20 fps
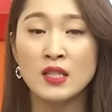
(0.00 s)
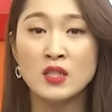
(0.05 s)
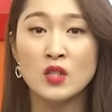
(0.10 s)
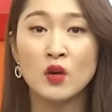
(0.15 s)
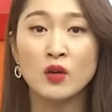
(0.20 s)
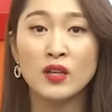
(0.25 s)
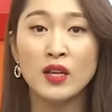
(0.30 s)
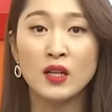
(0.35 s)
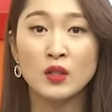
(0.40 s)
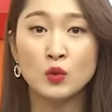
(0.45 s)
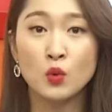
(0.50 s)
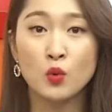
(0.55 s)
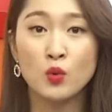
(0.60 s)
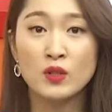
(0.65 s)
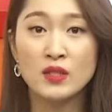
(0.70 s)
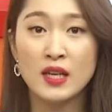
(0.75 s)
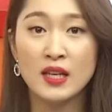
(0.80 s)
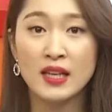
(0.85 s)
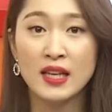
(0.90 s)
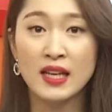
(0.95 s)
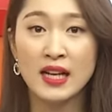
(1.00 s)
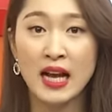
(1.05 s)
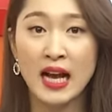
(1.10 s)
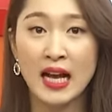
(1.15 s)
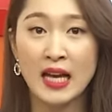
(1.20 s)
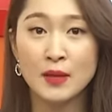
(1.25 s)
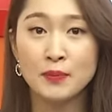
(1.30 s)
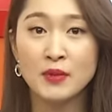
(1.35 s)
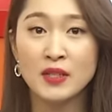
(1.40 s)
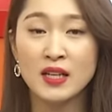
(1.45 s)
청약 통장의
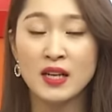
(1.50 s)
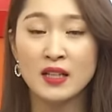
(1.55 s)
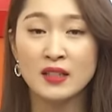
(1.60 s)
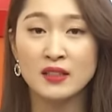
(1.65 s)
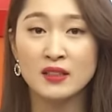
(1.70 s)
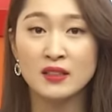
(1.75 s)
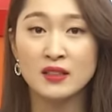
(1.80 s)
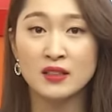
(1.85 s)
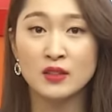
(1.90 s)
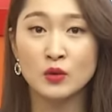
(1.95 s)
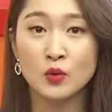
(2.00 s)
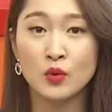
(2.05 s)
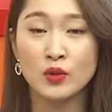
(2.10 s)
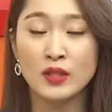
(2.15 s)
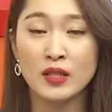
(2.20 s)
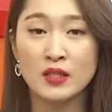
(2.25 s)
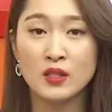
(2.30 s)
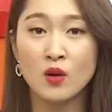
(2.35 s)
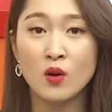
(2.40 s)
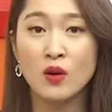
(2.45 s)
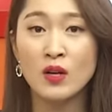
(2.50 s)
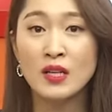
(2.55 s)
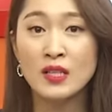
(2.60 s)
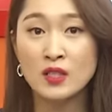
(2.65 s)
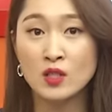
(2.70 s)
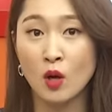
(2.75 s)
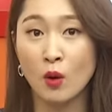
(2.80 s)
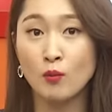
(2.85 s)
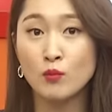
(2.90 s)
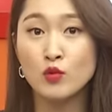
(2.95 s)
가입 기간 등으로 인해서
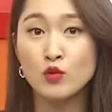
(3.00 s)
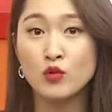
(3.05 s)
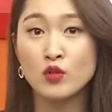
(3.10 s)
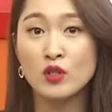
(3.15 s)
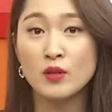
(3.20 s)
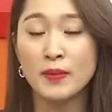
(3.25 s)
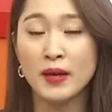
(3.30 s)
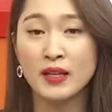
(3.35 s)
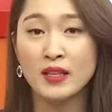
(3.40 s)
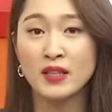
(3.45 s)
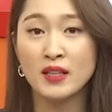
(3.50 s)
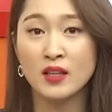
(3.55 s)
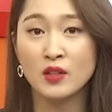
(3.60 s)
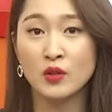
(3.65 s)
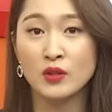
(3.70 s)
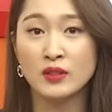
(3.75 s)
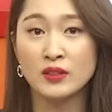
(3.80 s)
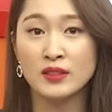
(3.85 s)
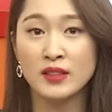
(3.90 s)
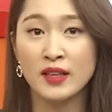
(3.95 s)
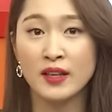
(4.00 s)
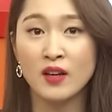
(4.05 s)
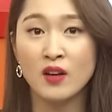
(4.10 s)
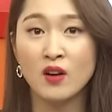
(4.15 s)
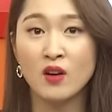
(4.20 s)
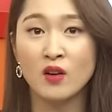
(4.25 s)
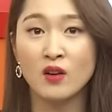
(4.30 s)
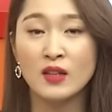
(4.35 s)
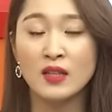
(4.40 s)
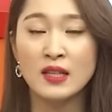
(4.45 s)
점수를 매기게
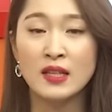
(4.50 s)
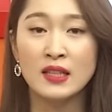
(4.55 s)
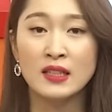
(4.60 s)
되는데요.